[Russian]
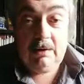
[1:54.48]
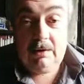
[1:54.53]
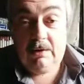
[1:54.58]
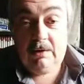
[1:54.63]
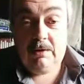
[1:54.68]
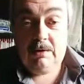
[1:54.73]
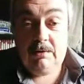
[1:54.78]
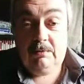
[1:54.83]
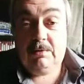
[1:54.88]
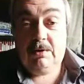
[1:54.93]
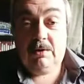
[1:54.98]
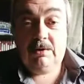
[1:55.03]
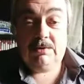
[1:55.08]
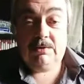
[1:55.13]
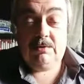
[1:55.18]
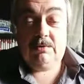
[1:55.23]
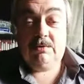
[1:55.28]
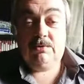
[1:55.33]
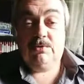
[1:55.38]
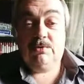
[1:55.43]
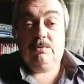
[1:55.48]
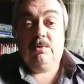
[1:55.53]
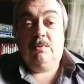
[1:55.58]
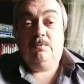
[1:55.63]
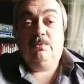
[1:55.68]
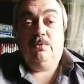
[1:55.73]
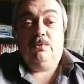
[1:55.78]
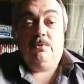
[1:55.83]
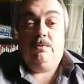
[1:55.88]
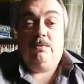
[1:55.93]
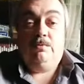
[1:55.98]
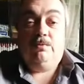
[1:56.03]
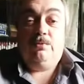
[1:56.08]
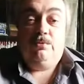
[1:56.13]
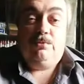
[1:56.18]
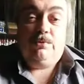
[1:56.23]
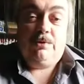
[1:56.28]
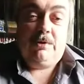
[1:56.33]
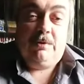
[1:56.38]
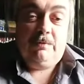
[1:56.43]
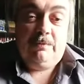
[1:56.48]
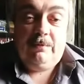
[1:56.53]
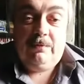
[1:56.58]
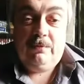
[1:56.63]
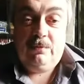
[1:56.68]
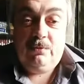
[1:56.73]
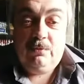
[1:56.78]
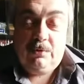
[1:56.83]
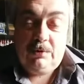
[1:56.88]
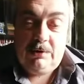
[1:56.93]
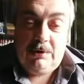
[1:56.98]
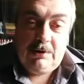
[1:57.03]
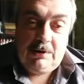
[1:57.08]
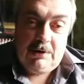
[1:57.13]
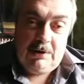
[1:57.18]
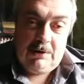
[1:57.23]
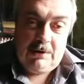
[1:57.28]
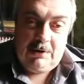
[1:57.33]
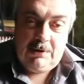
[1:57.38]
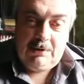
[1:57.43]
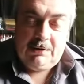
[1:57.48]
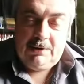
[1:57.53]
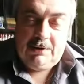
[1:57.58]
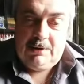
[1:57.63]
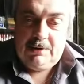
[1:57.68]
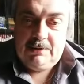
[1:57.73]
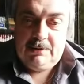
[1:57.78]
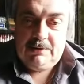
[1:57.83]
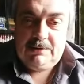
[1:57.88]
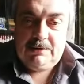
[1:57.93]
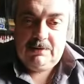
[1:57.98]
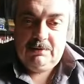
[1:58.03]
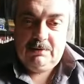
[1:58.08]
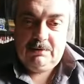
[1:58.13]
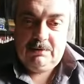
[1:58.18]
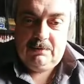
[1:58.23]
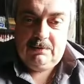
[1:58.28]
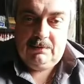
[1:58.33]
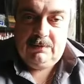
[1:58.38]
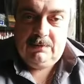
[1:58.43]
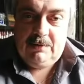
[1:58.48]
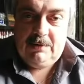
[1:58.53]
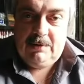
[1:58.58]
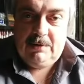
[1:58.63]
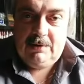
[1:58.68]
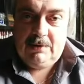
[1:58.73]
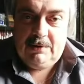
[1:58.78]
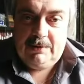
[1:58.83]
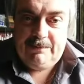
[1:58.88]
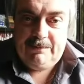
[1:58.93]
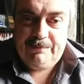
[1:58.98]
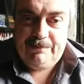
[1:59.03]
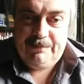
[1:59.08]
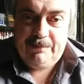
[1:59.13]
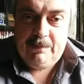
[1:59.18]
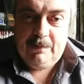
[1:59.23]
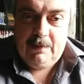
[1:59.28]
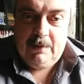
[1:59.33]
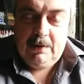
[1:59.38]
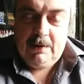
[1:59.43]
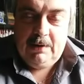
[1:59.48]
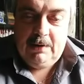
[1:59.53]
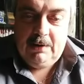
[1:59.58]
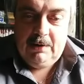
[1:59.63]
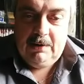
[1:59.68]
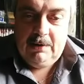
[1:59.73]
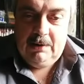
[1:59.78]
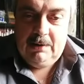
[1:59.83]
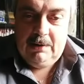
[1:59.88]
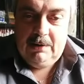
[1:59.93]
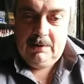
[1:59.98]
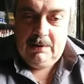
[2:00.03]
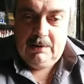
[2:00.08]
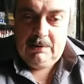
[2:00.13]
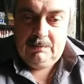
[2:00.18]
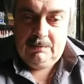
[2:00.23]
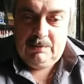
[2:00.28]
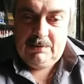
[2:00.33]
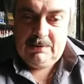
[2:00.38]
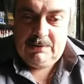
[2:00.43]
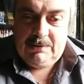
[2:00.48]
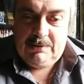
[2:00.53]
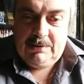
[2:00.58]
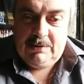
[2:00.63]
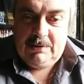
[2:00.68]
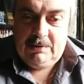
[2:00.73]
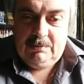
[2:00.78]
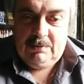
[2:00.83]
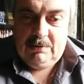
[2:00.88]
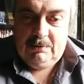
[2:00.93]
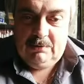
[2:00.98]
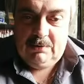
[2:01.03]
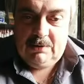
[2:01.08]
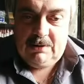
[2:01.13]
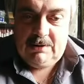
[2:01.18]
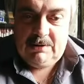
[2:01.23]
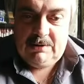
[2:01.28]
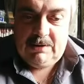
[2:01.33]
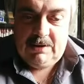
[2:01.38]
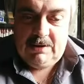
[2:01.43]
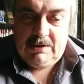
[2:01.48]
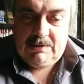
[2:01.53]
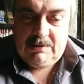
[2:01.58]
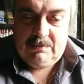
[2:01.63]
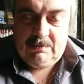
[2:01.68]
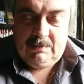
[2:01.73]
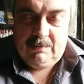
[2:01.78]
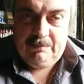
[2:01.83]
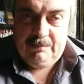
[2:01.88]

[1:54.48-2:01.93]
являюсь заведующим опорным пунктом в городе Карганда, северного филиала НПЦ рыбного хозяйства.